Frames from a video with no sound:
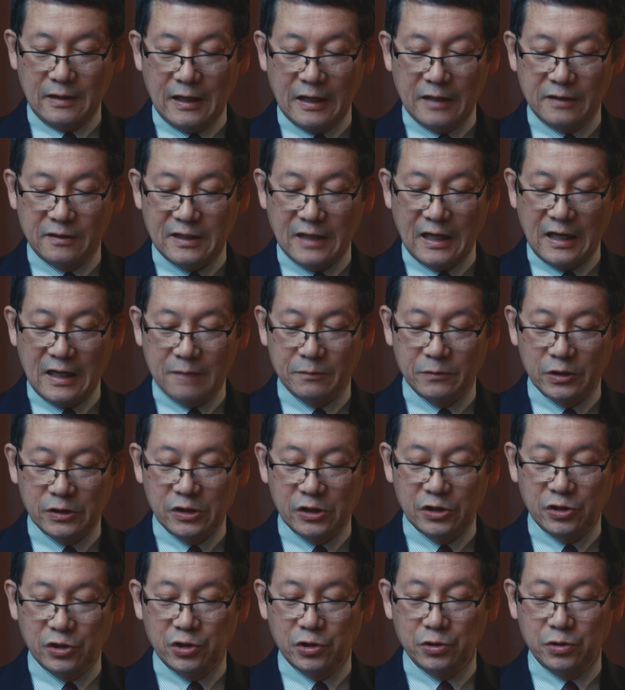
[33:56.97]
エルサレム
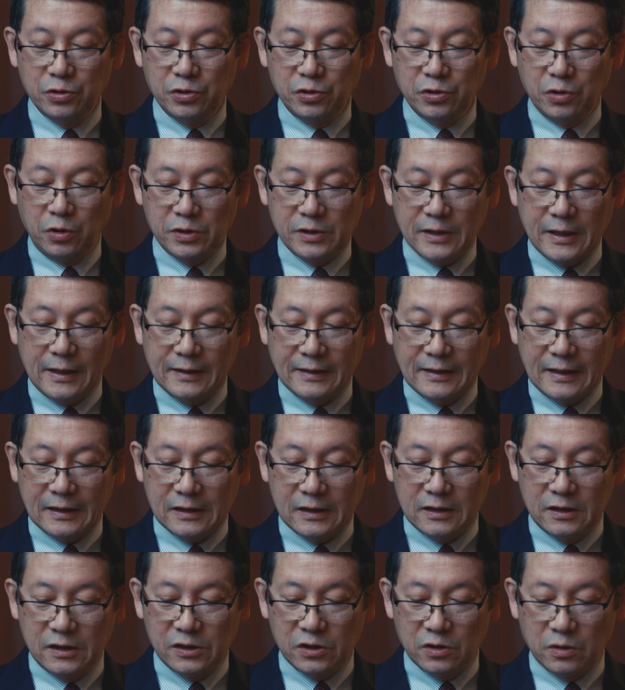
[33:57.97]
に順上され
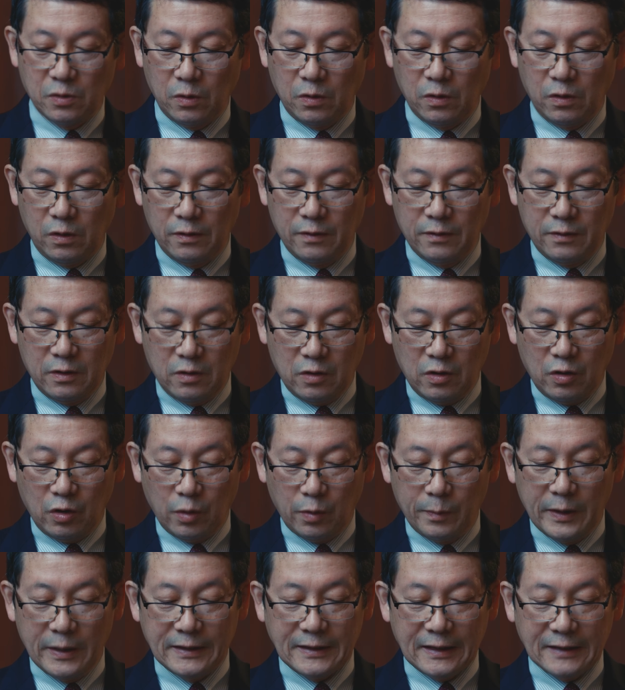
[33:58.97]
たキリストを
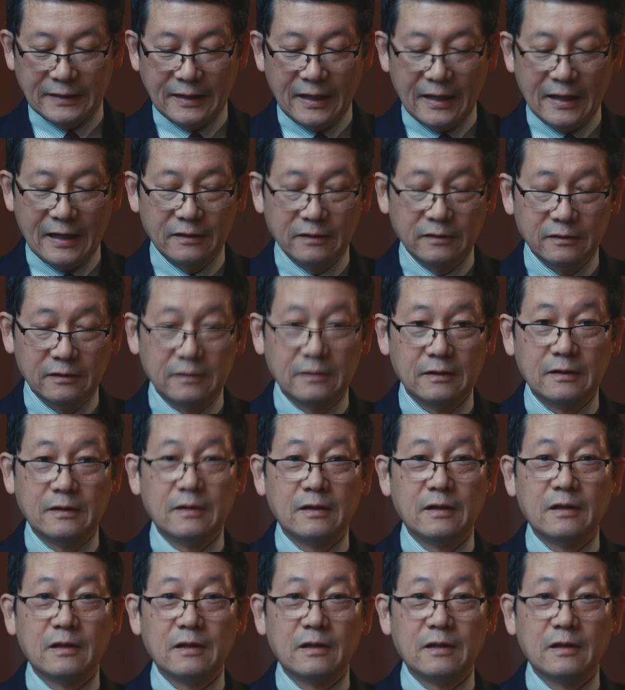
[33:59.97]
褒めたたえる